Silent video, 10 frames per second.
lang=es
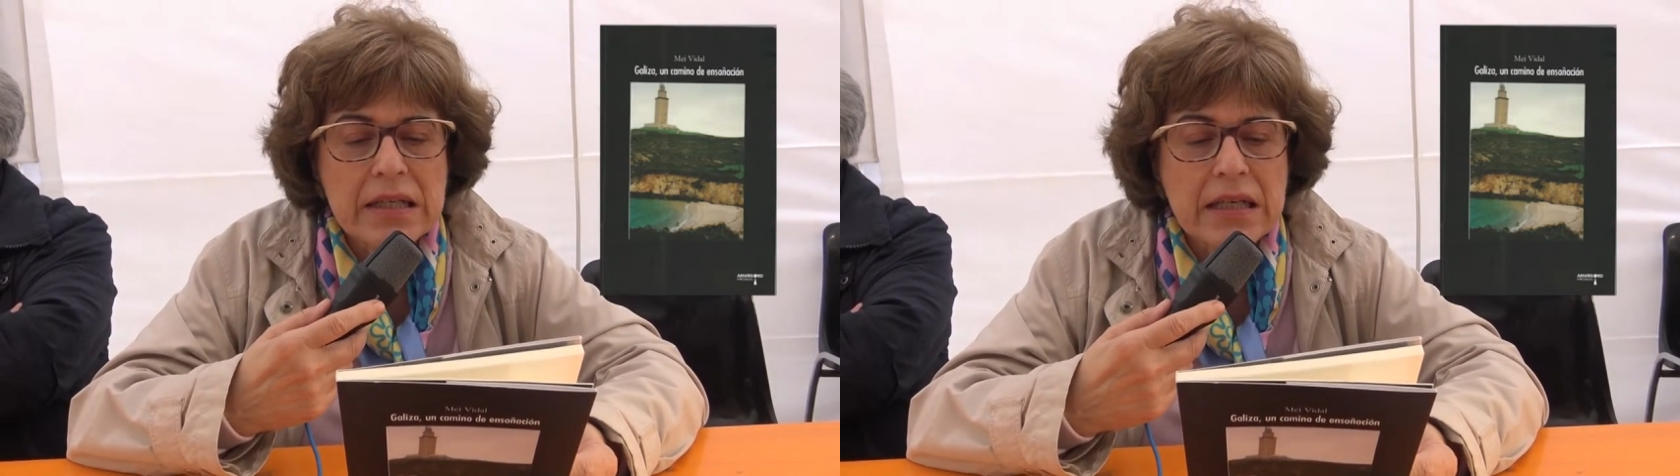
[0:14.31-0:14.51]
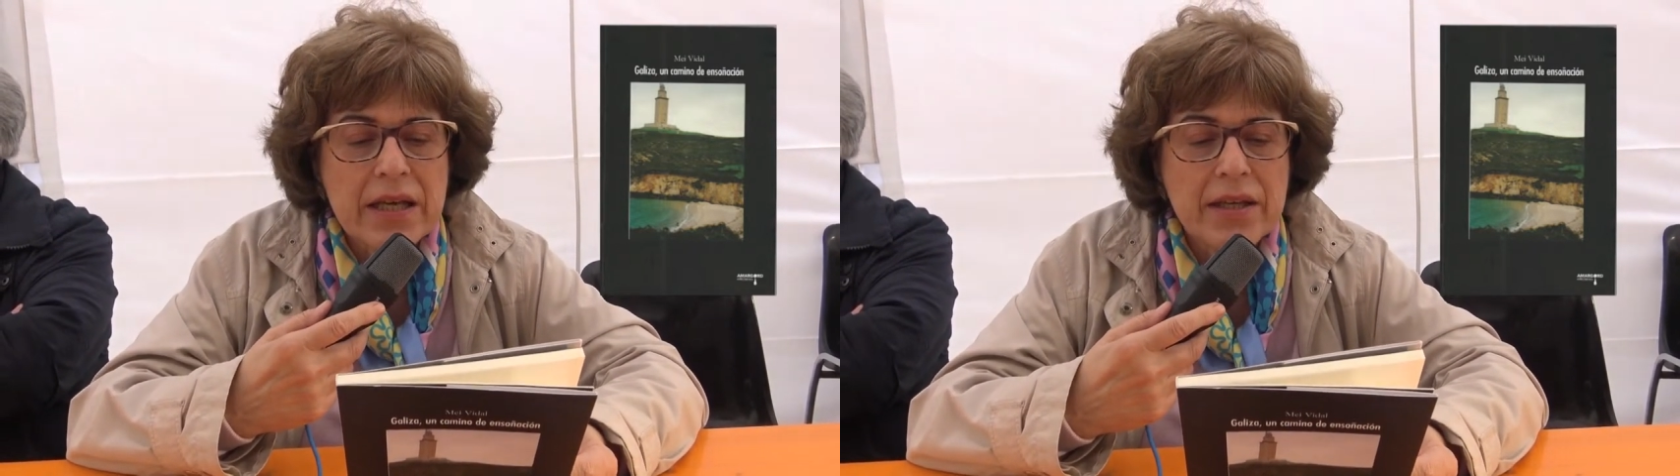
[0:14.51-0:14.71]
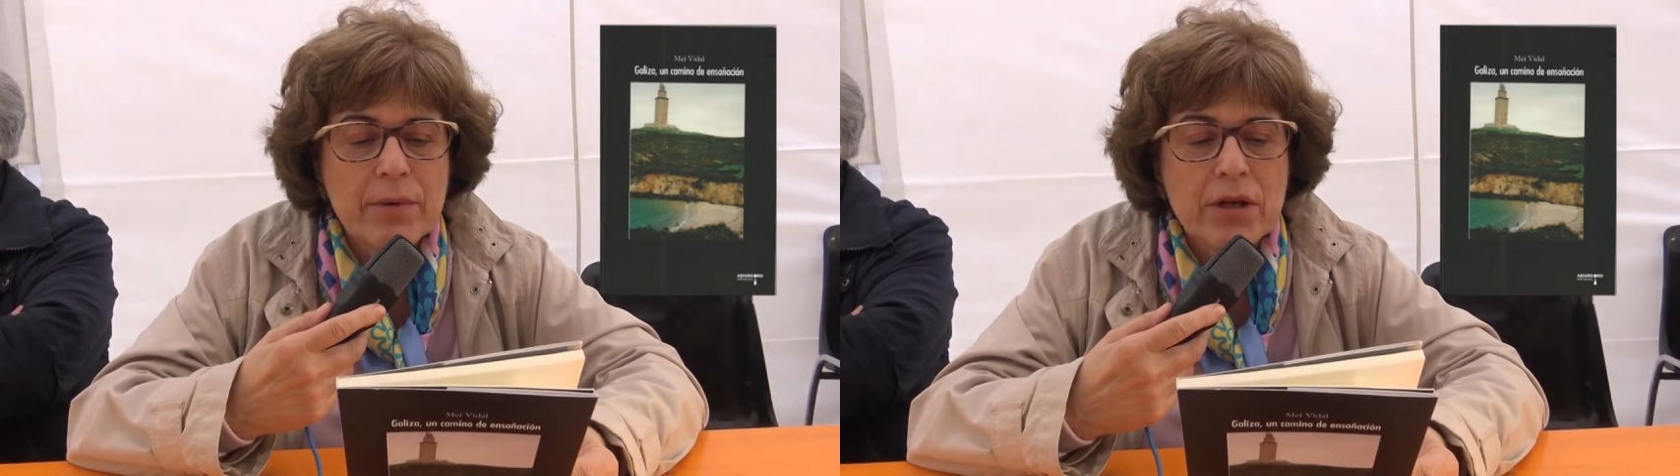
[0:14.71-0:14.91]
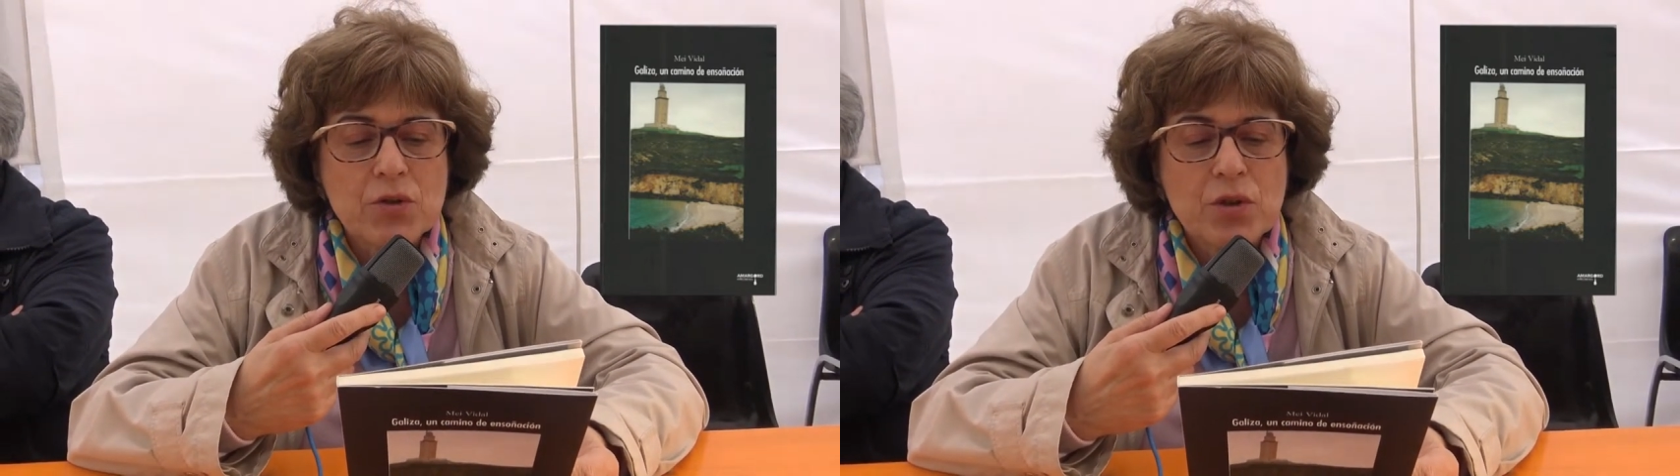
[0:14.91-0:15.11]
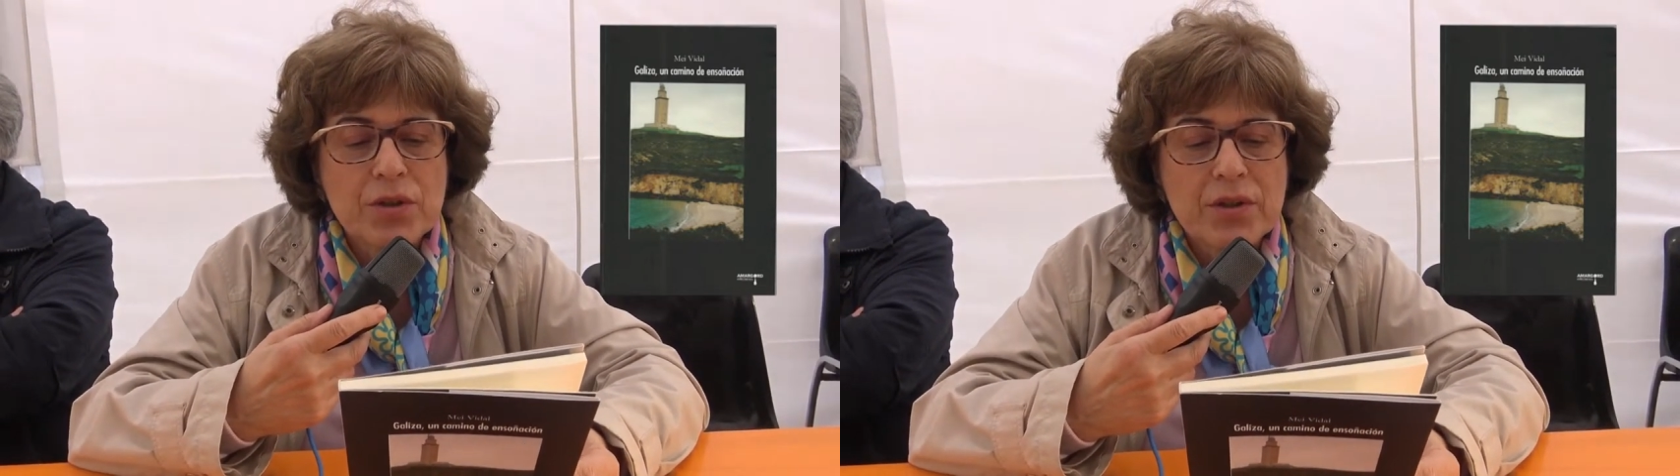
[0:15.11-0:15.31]
que la lleve a
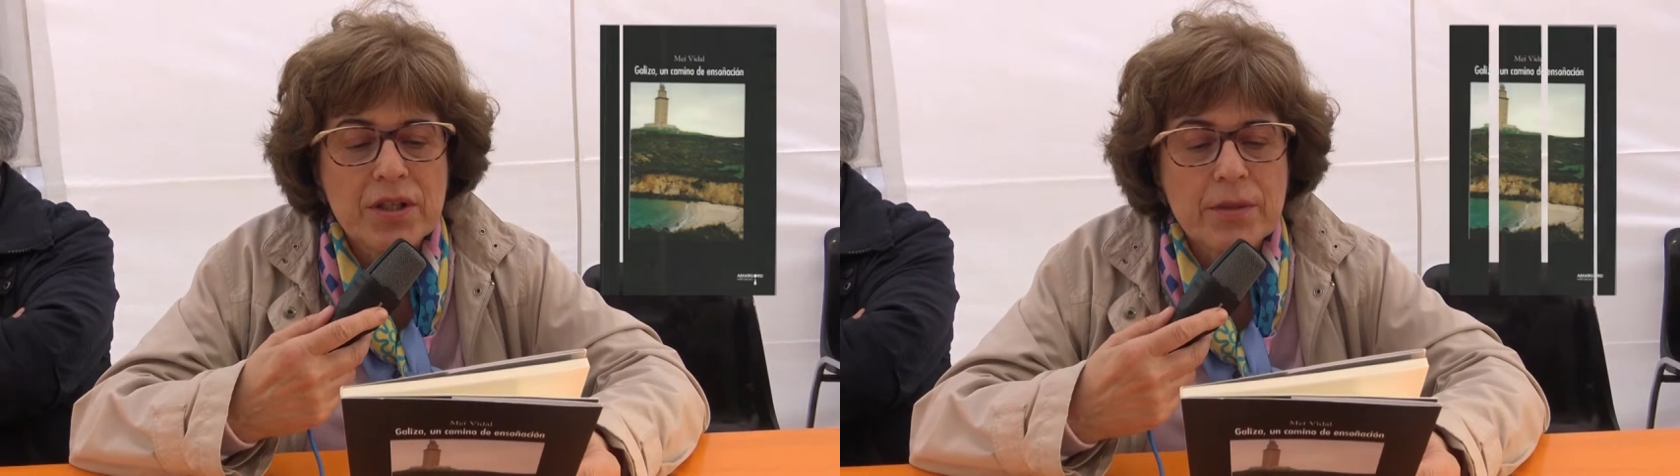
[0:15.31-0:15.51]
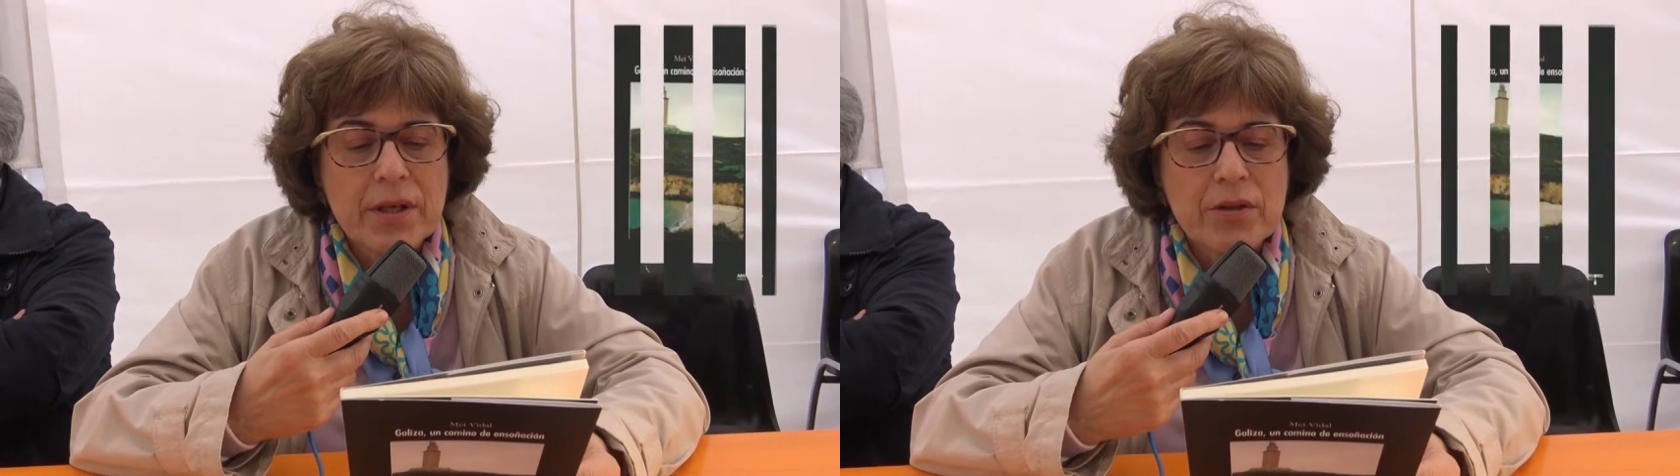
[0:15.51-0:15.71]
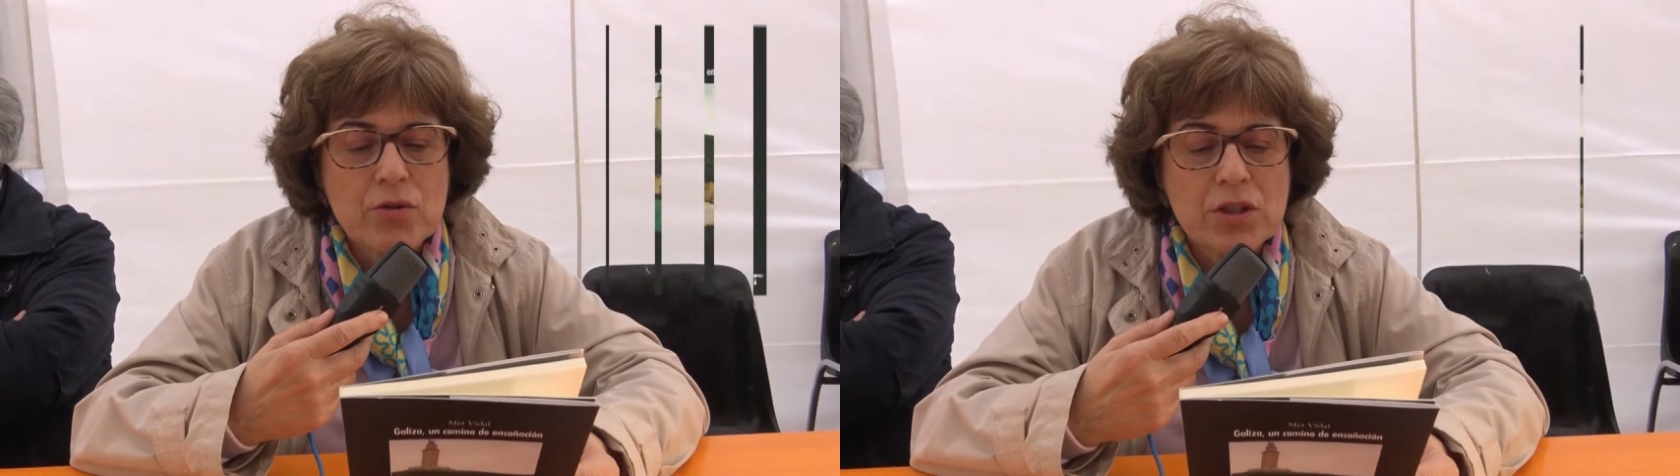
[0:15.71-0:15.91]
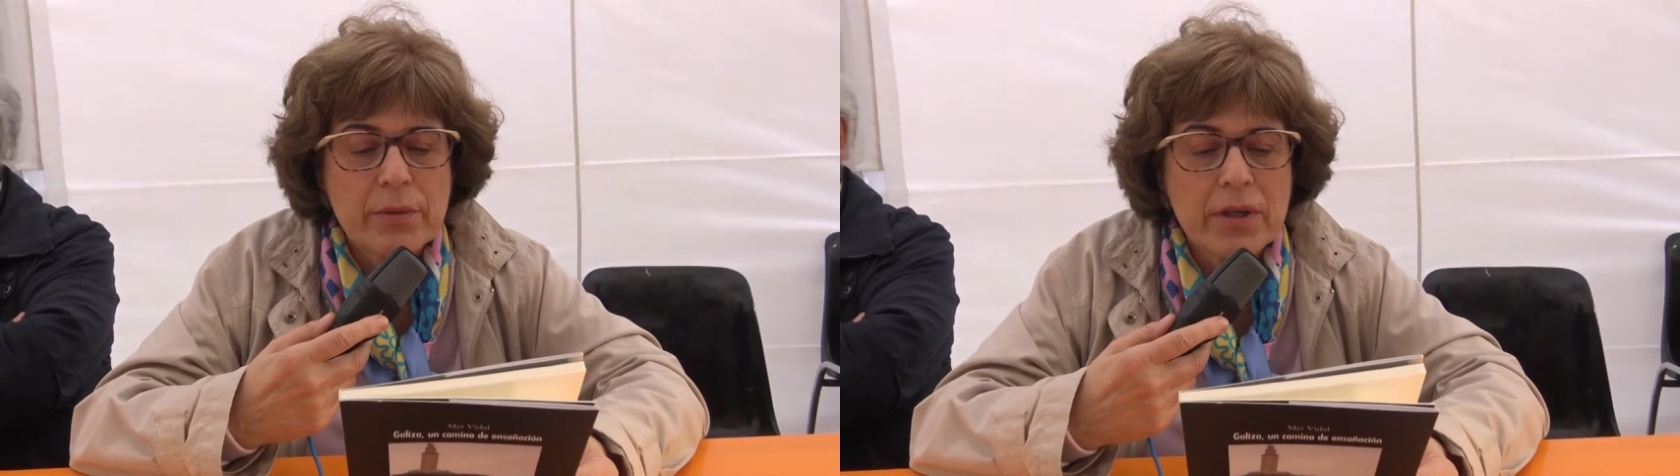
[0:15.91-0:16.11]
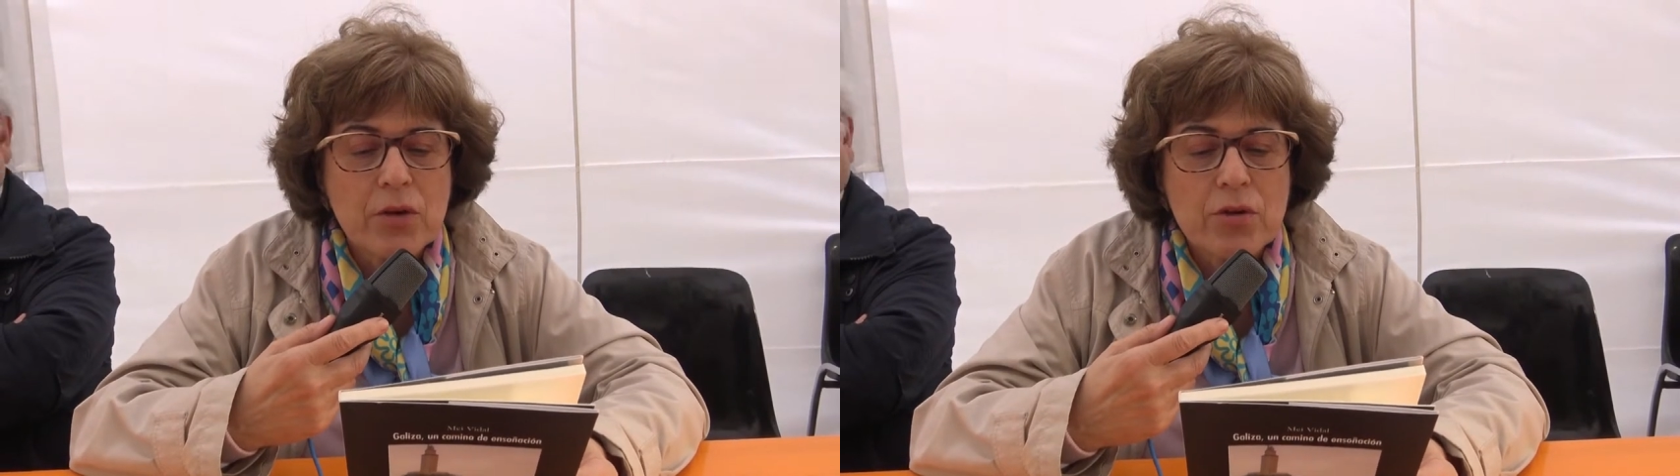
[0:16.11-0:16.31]
los conocimientos
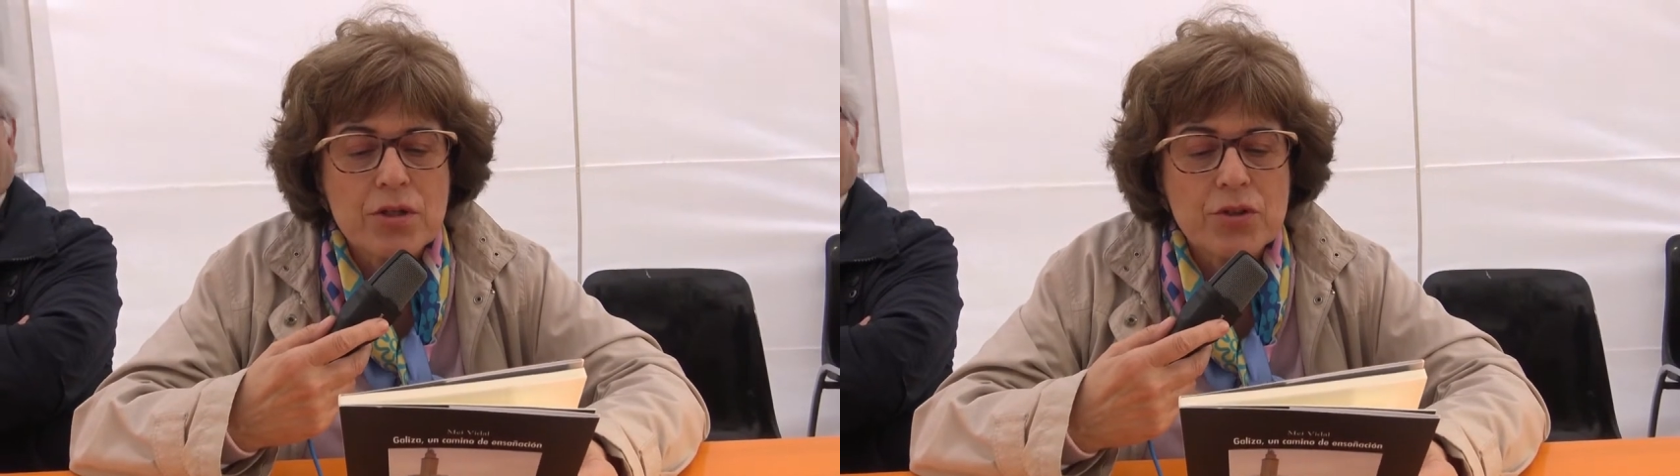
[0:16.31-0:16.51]
que ve con